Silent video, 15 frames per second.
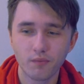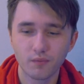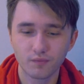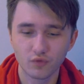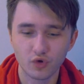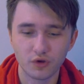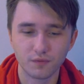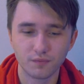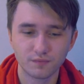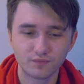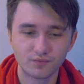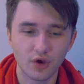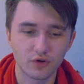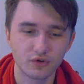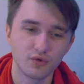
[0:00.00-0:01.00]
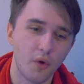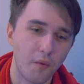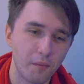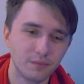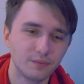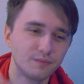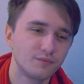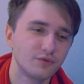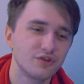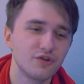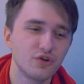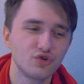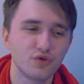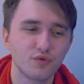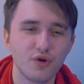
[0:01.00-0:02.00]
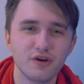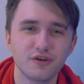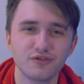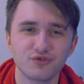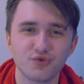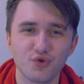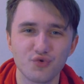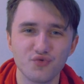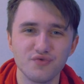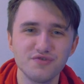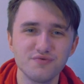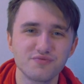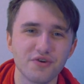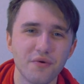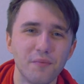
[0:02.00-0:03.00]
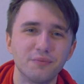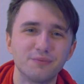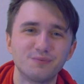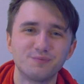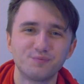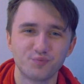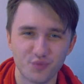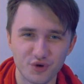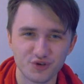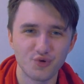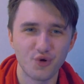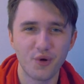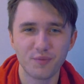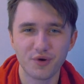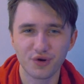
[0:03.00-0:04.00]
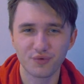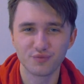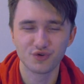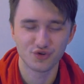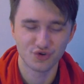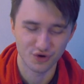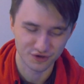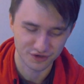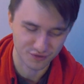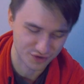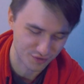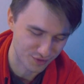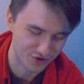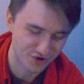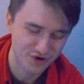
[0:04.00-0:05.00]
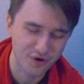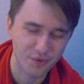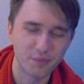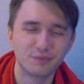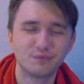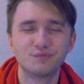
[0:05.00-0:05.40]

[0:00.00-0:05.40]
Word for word: Вот, так что, на следующем ролике скоро увидимся. Спасибо вам огромное еще раз за все подарки.